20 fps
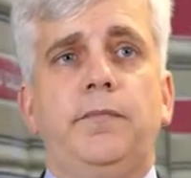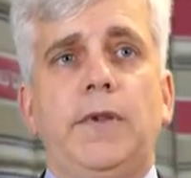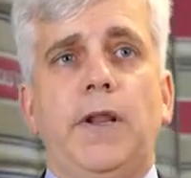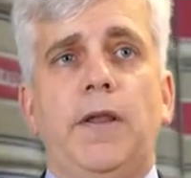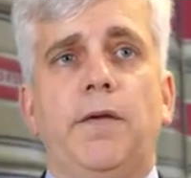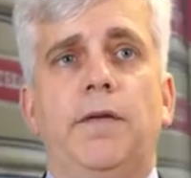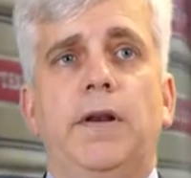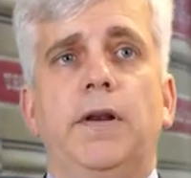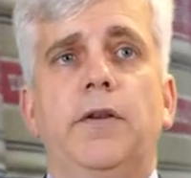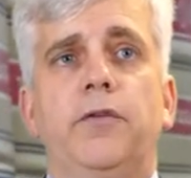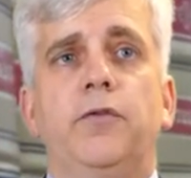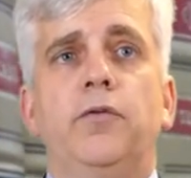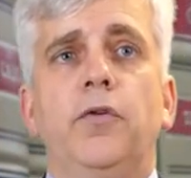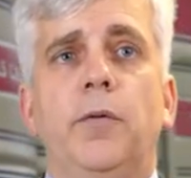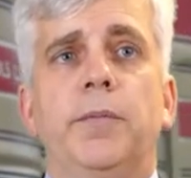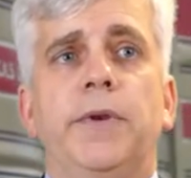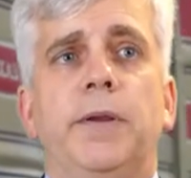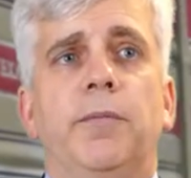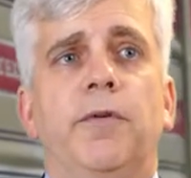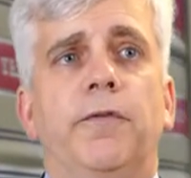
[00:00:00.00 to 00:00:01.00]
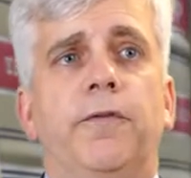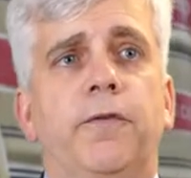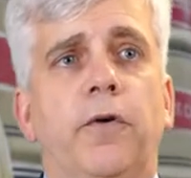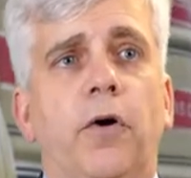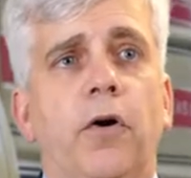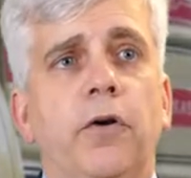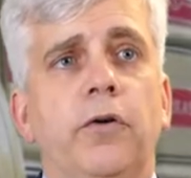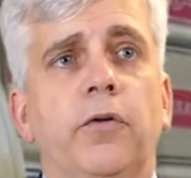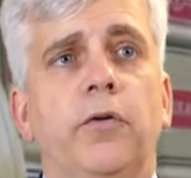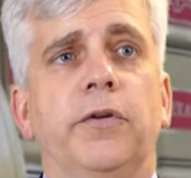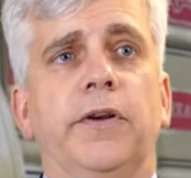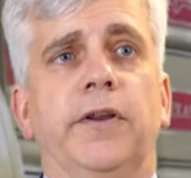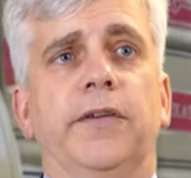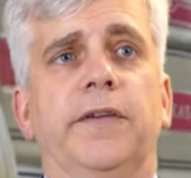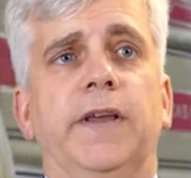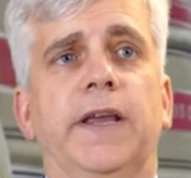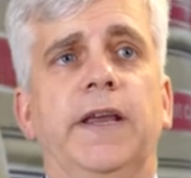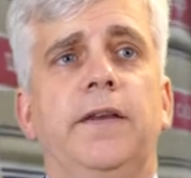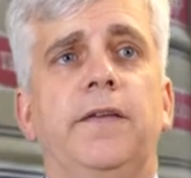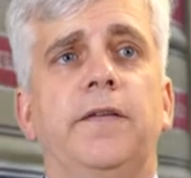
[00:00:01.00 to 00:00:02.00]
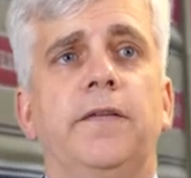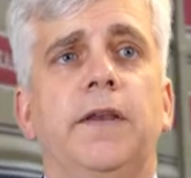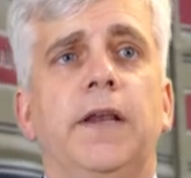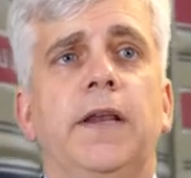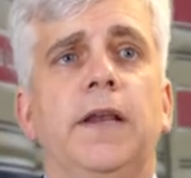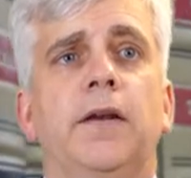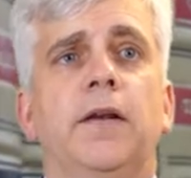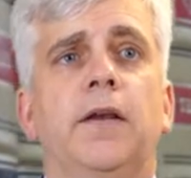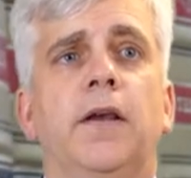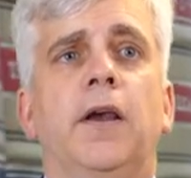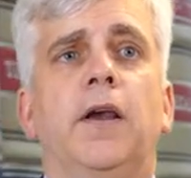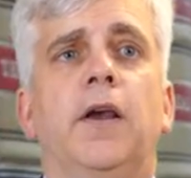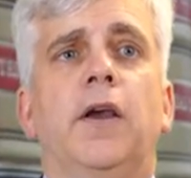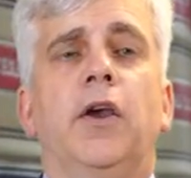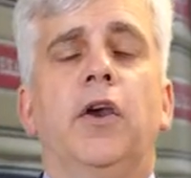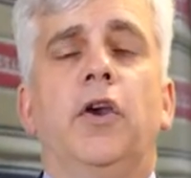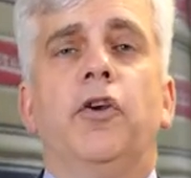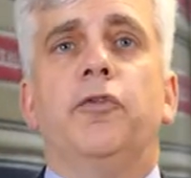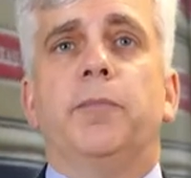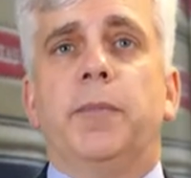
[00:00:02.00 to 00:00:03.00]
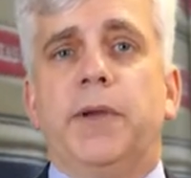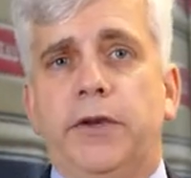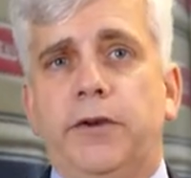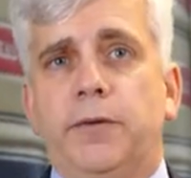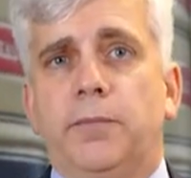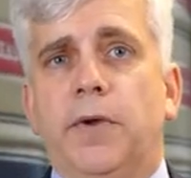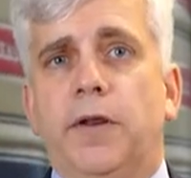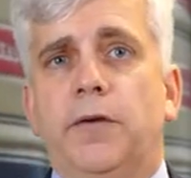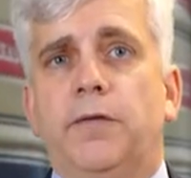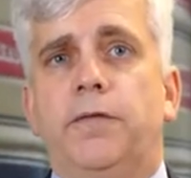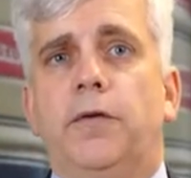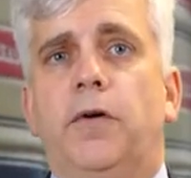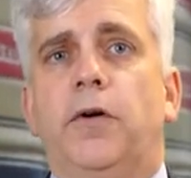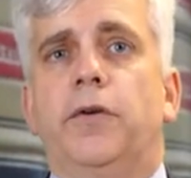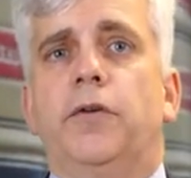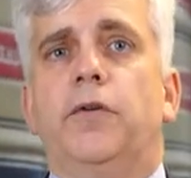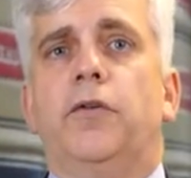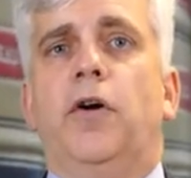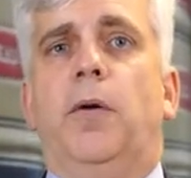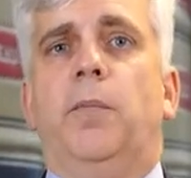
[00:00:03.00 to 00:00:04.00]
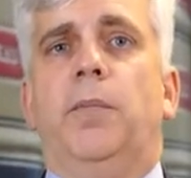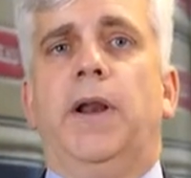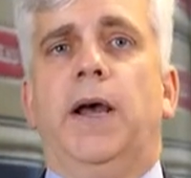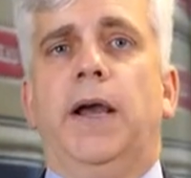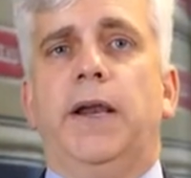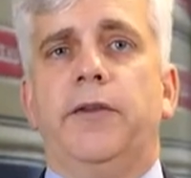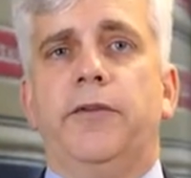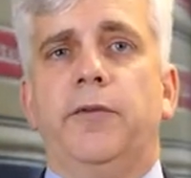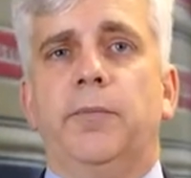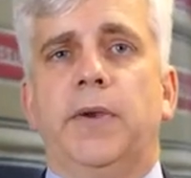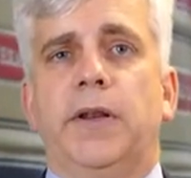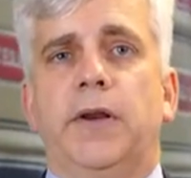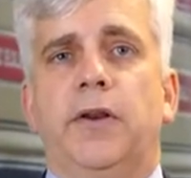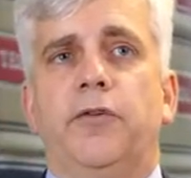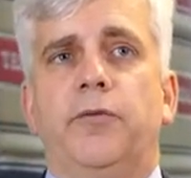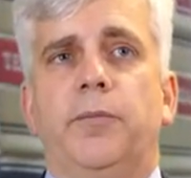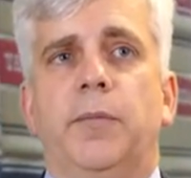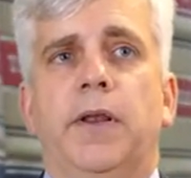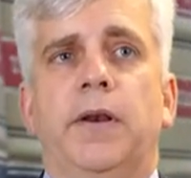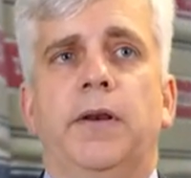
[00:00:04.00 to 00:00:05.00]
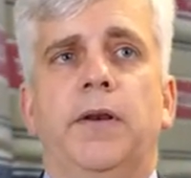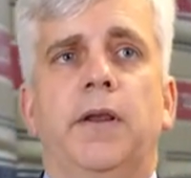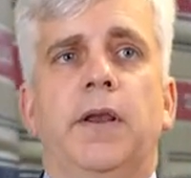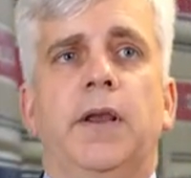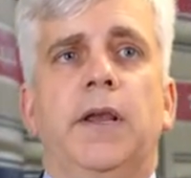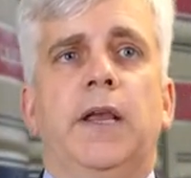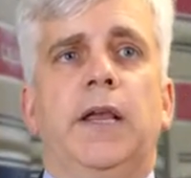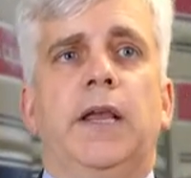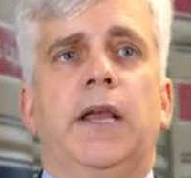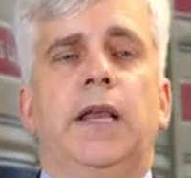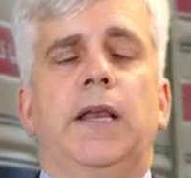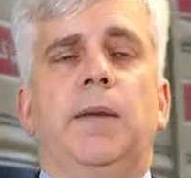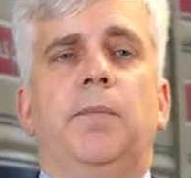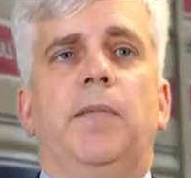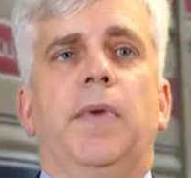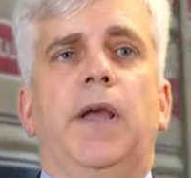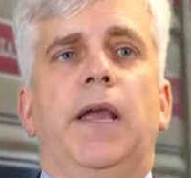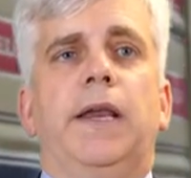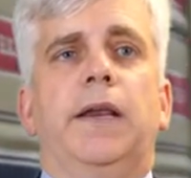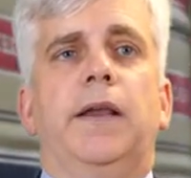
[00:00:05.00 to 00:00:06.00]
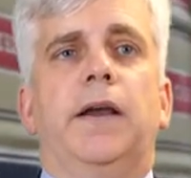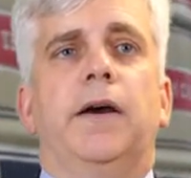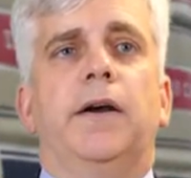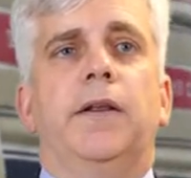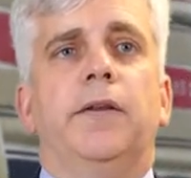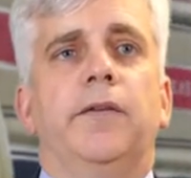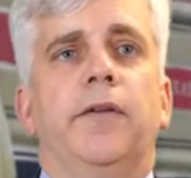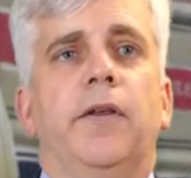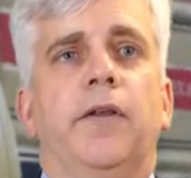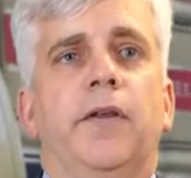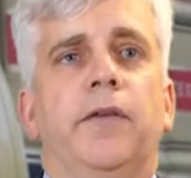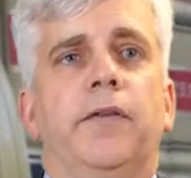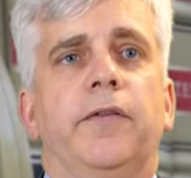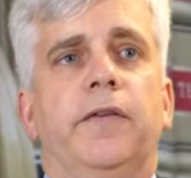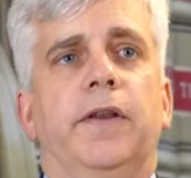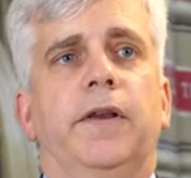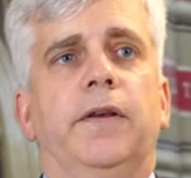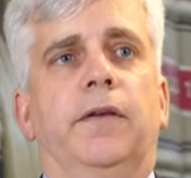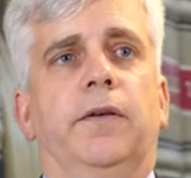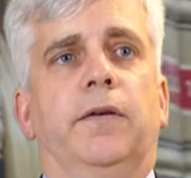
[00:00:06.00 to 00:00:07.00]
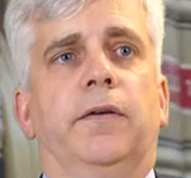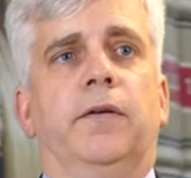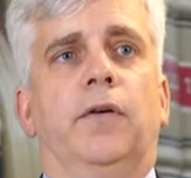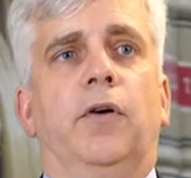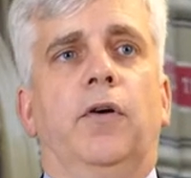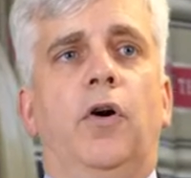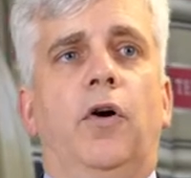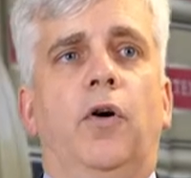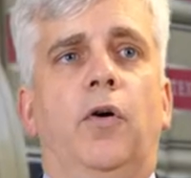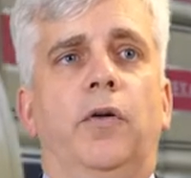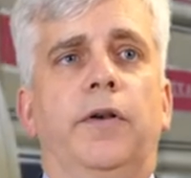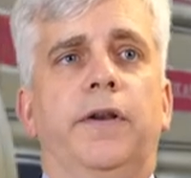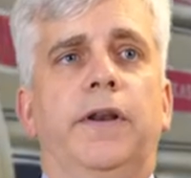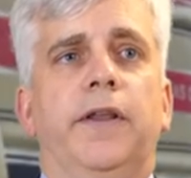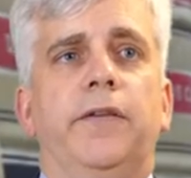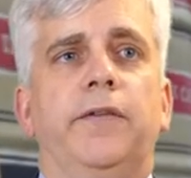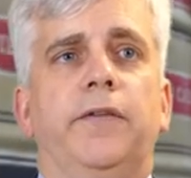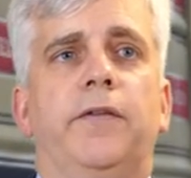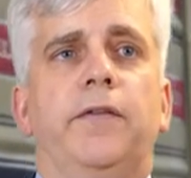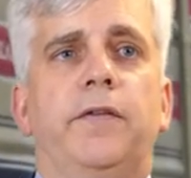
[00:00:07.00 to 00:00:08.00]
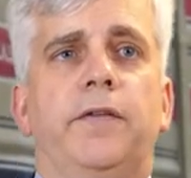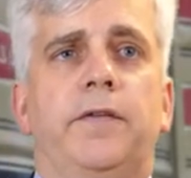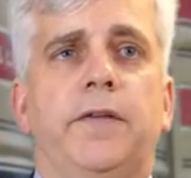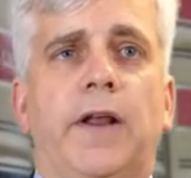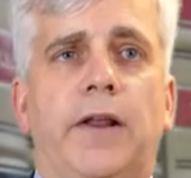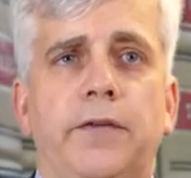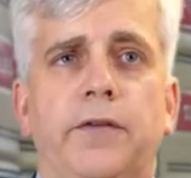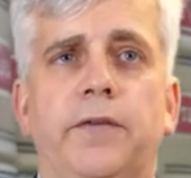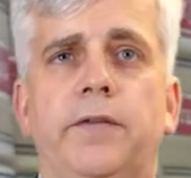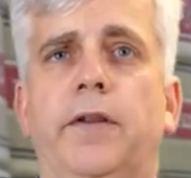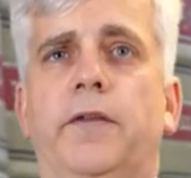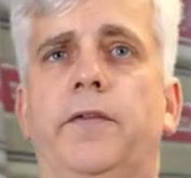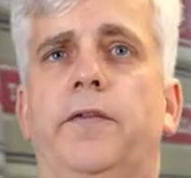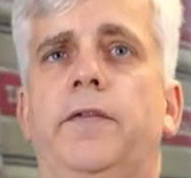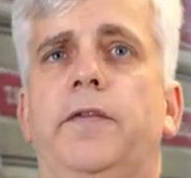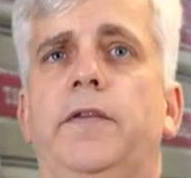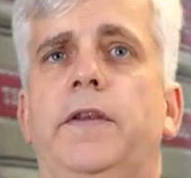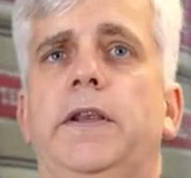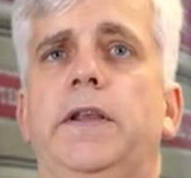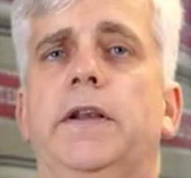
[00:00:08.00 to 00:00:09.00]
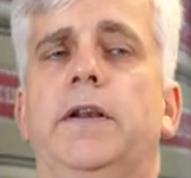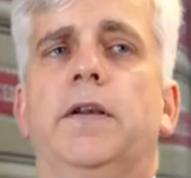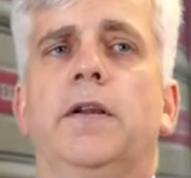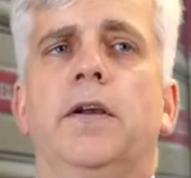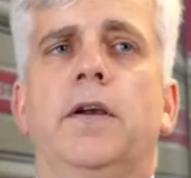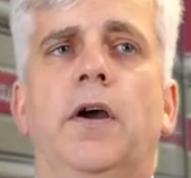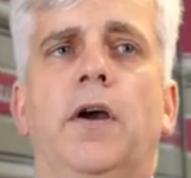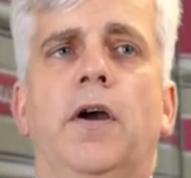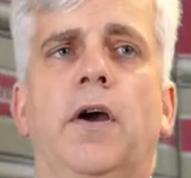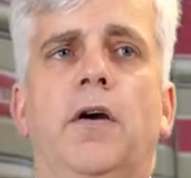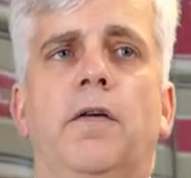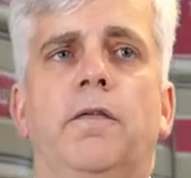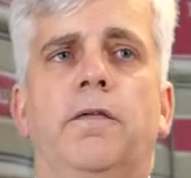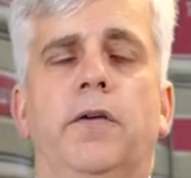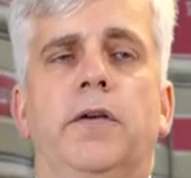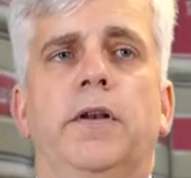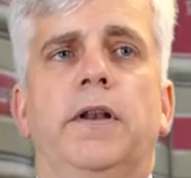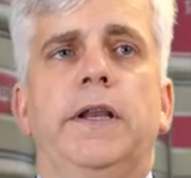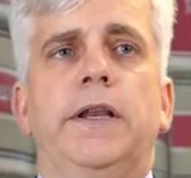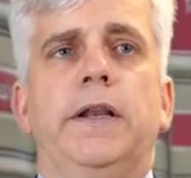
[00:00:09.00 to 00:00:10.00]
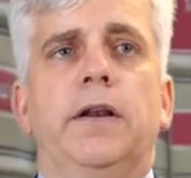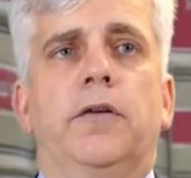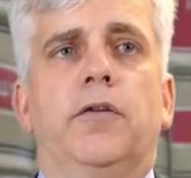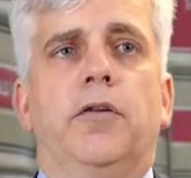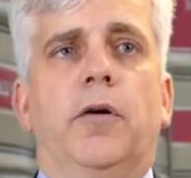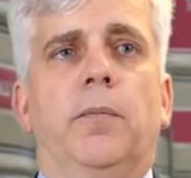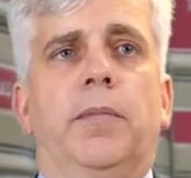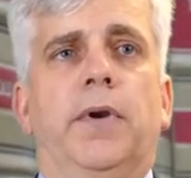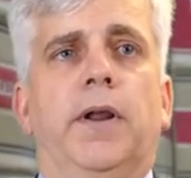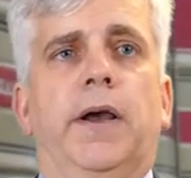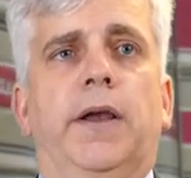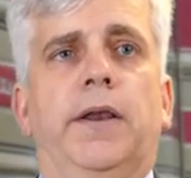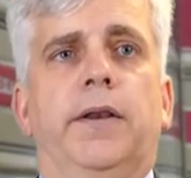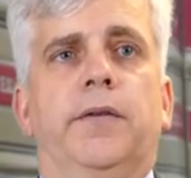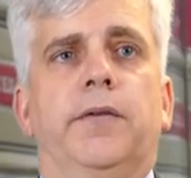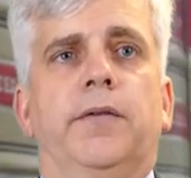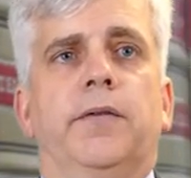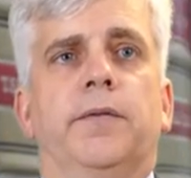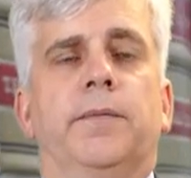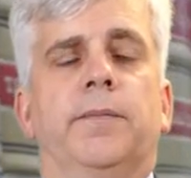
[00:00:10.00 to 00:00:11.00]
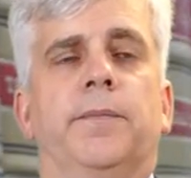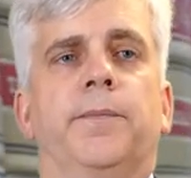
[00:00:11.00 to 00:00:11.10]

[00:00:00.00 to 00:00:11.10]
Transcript: Wenn es nur um die Befolgung des Rechts geht, spricht man von Compliance Management im engeren Sinne. Und dessen, das ist das Ziel von Legal Compliance.